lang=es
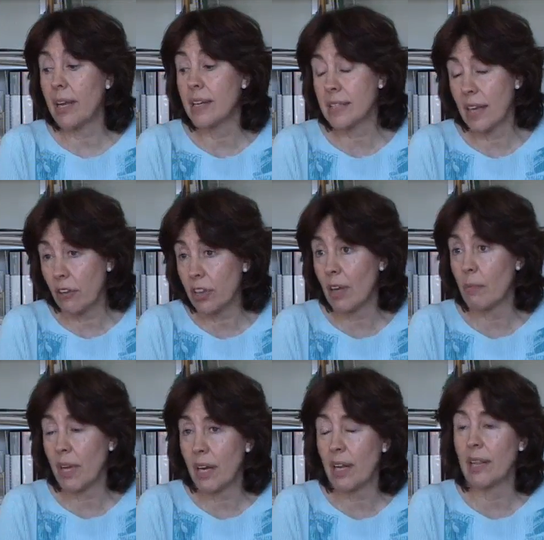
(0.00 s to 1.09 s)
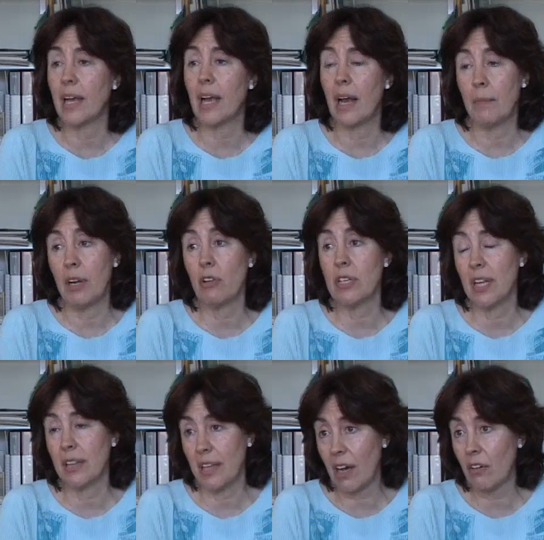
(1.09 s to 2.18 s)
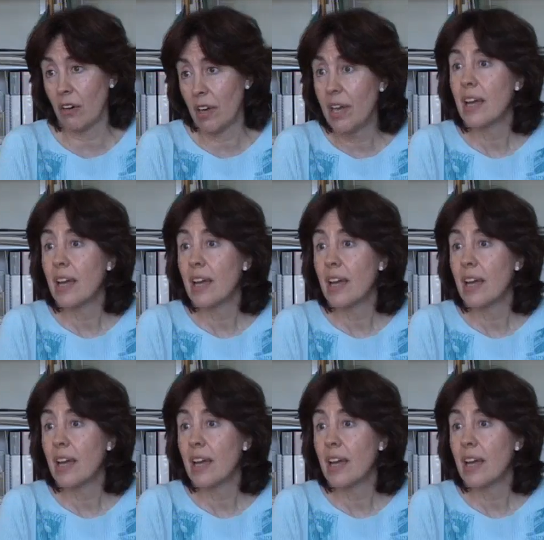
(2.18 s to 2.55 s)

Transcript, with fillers: y este año también el de Camino de Santiago,